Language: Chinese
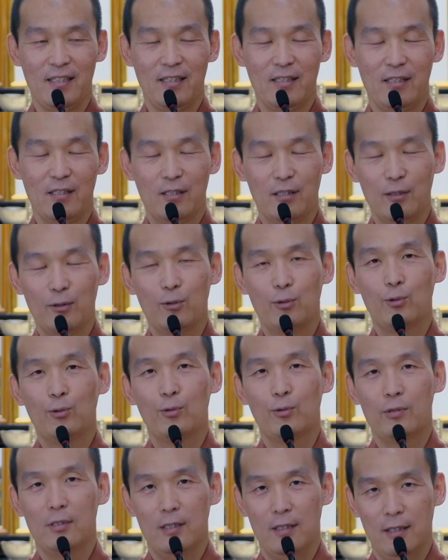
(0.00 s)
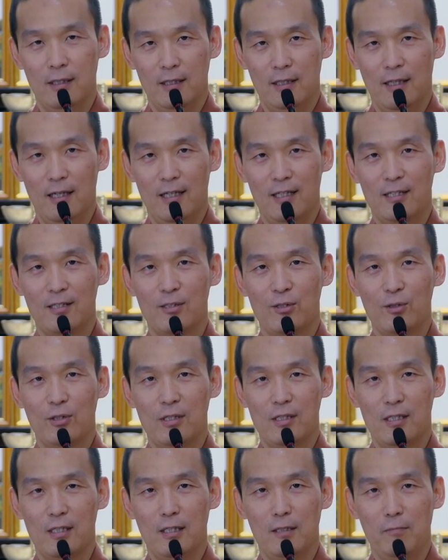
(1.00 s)
是故圣道最
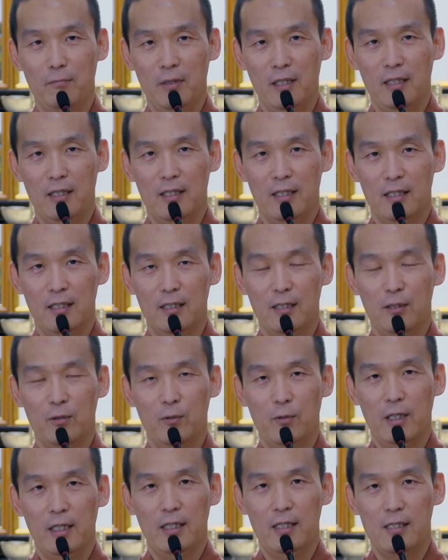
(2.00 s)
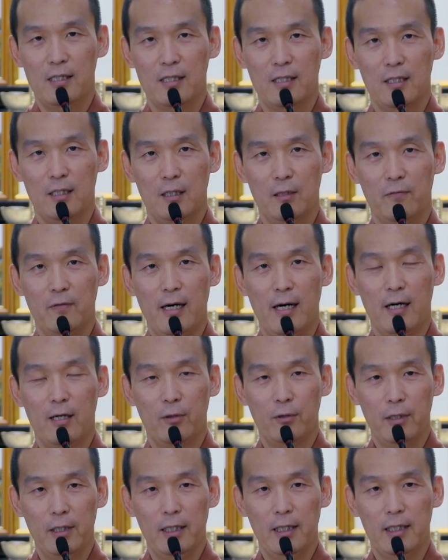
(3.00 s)
胜命根为则法
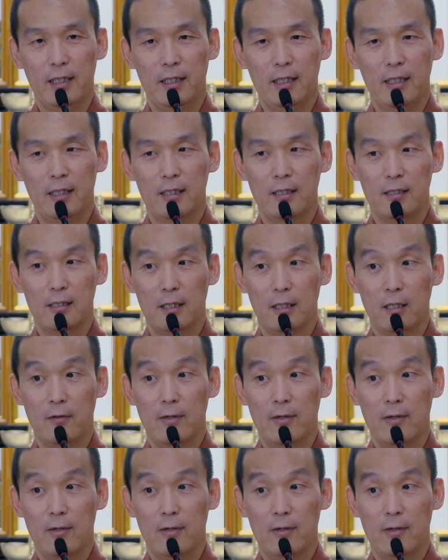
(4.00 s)
会，找到